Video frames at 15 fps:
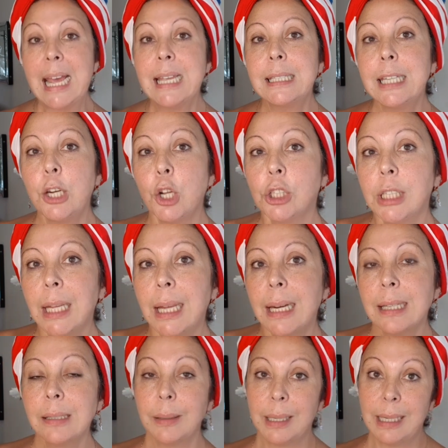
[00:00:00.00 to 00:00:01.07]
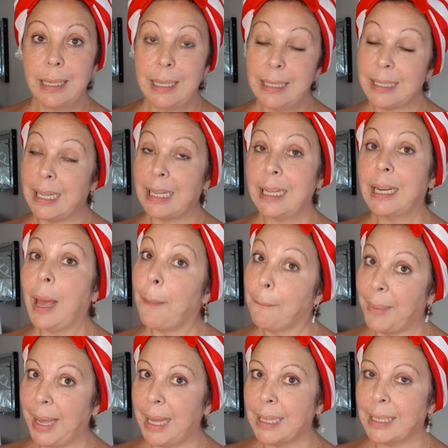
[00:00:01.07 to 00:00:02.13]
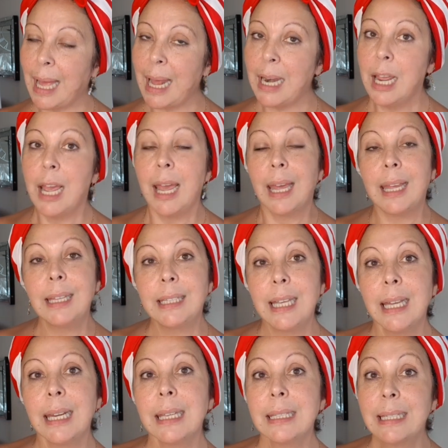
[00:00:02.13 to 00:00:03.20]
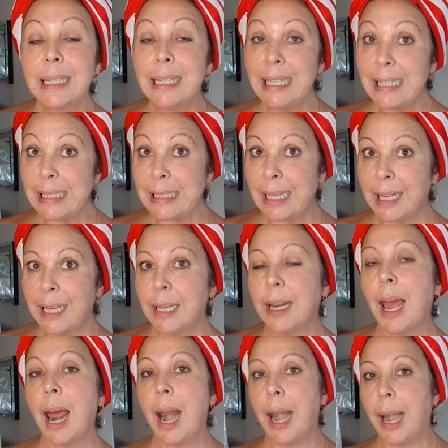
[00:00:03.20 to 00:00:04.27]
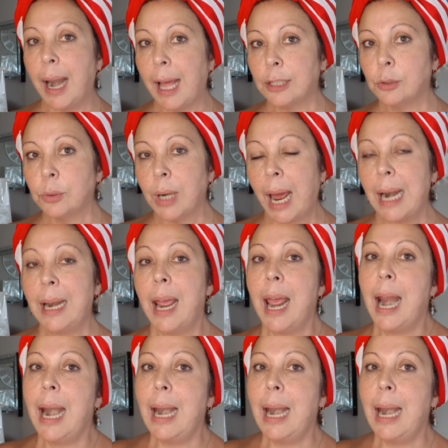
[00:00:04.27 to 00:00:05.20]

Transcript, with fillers: Si no tienes glicerina vegetal y tienes glicerina natural,